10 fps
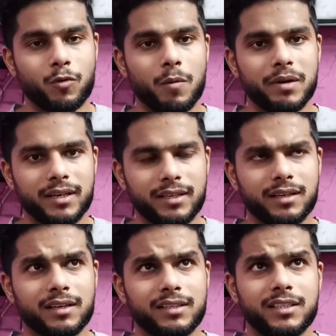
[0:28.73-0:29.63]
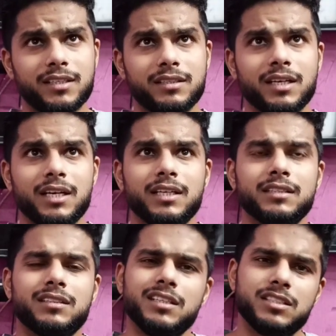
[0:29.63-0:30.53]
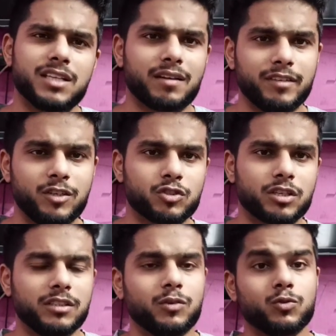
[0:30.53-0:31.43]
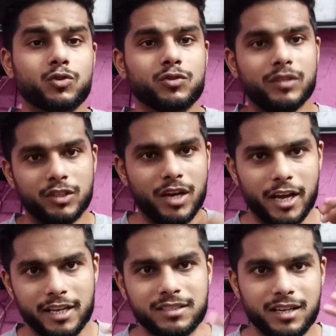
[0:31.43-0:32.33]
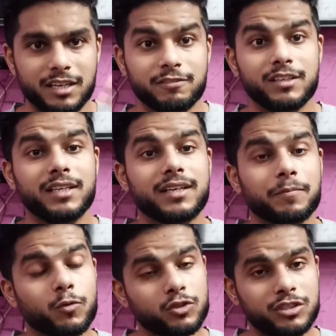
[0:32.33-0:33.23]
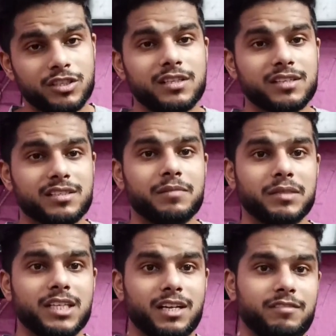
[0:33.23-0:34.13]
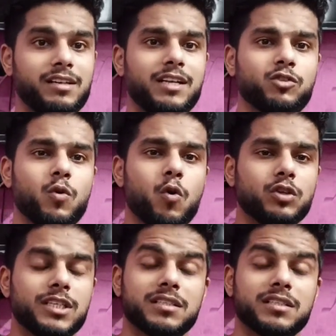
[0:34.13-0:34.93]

आपको मेरी अगली तीन चार वीडियोस के अंदर कुछ कुछ वीडियो ऐसी आने वाली है कि आपको सीरियसली मजा आने वाला है तो